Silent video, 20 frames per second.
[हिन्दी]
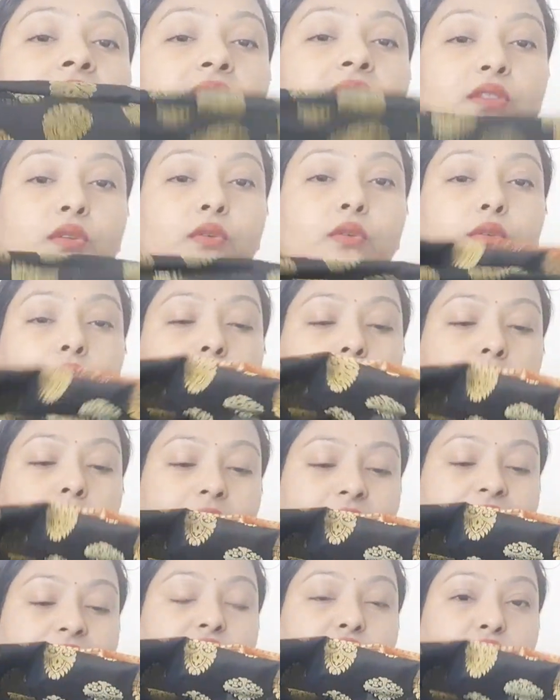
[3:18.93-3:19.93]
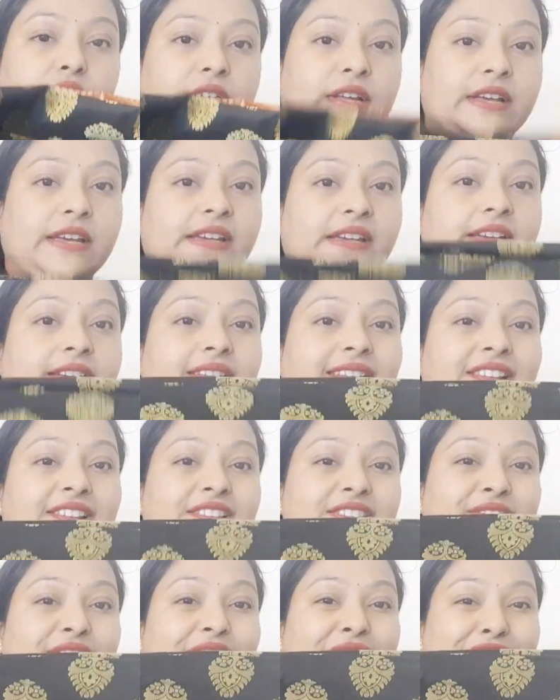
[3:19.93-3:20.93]
थोड़ा सा चौड़ा है
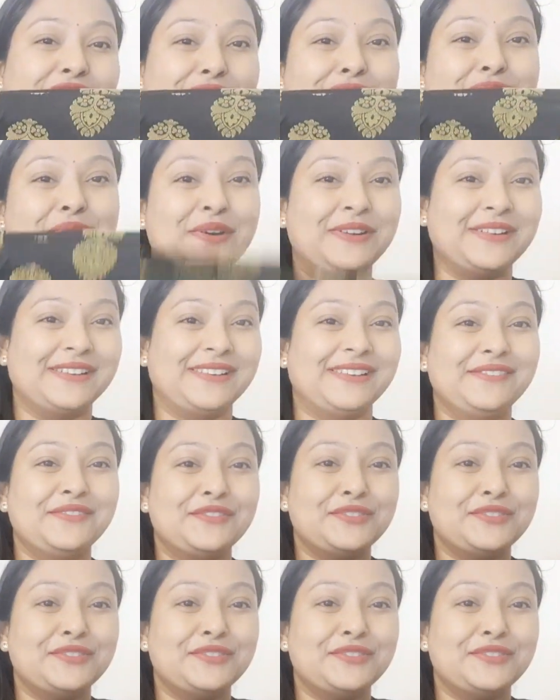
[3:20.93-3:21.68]
नीचे वाला जो बॉर्डर है वो